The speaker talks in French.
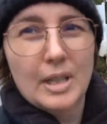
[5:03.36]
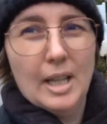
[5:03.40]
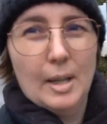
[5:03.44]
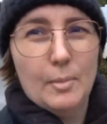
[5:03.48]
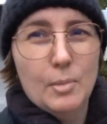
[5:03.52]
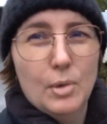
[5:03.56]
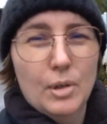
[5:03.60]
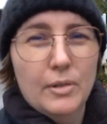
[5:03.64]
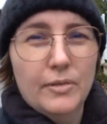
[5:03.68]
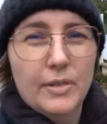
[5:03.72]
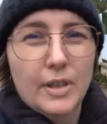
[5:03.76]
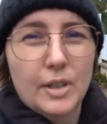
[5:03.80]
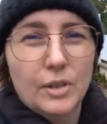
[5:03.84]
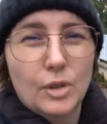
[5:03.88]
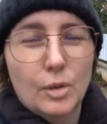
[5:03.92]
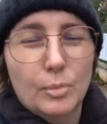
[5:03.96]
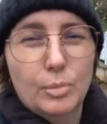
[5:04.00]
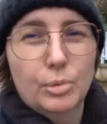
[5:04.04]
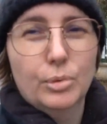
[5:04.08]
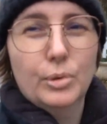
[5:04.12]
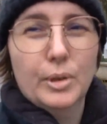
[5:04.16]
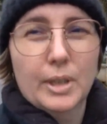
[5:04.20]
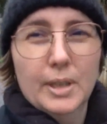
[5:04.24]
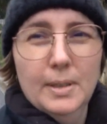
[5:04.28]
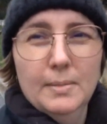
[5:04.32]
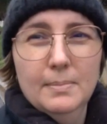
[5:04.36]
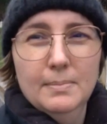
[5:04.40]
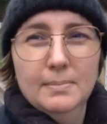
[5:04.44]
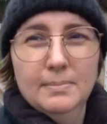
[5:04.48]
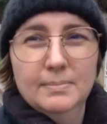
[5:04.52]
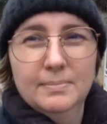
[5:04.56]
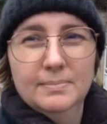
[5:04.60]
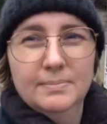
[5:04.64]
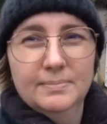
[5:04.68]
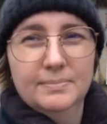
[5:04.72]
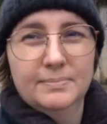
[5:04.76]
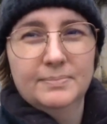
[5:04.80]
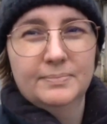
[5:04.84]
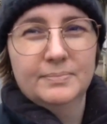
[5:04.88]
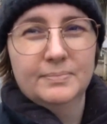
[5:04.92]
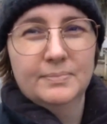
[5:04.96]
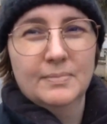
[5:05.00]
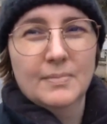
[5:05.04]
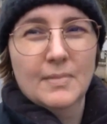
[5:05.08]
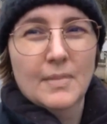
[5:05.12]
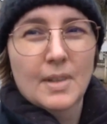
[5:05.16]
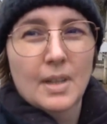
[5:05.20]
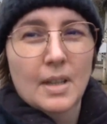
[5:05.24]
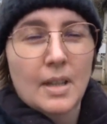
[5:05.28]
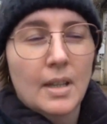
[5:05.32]
clairement, il fait un temps pourri.
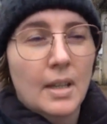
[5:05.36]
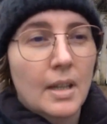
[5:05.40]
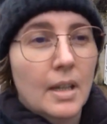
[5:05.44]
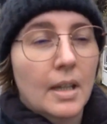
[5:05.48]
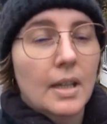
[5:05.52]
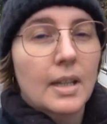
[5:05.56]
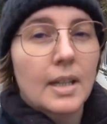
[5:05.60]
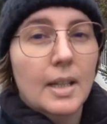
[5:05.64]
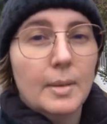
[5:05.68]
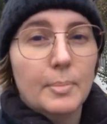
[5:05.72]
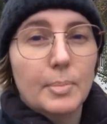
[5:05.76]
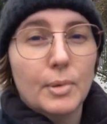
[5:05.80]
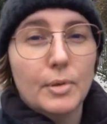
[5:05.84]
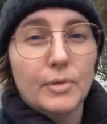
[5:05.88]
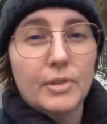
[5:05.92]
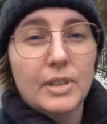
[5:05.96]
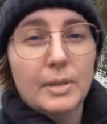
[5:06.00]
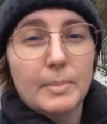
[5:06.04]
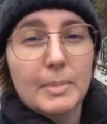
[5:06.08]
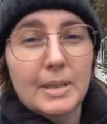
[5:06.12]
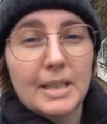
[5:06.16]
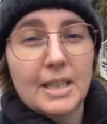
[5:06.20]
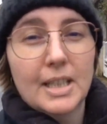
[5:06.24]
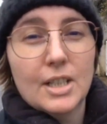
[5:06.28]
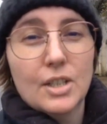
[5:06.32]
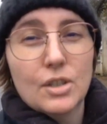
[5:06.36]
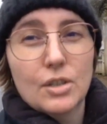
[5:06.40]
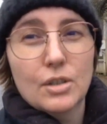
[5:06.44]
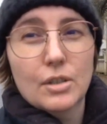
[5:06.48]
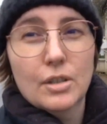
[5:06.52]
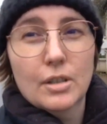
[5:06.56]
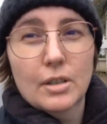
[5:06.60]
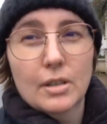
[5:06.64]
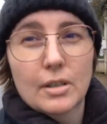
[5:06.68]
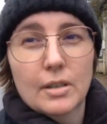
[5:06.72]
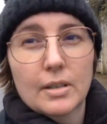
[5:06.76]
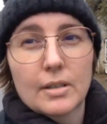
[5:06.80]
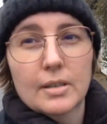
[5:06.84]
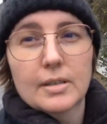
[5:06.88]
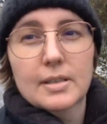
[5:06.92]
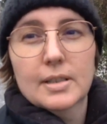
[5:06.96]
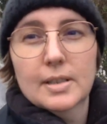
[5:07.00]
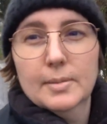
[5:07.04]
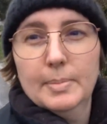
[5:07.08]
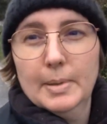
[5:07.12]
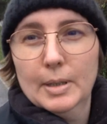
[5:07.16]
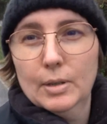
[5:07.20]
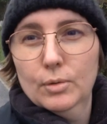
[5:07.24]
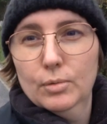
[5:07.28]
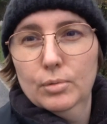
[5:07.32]
Les pauvres déménageurs, euh,
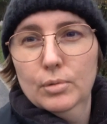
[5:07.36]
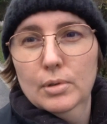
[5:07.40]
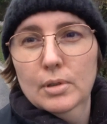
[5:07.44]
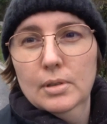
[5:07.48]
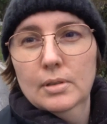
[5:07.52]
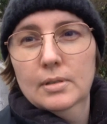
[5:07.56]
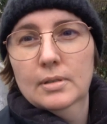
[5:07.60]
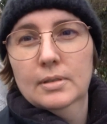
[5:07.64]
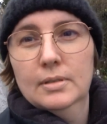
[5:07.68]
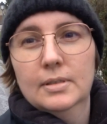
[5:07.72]
c'est pas cool.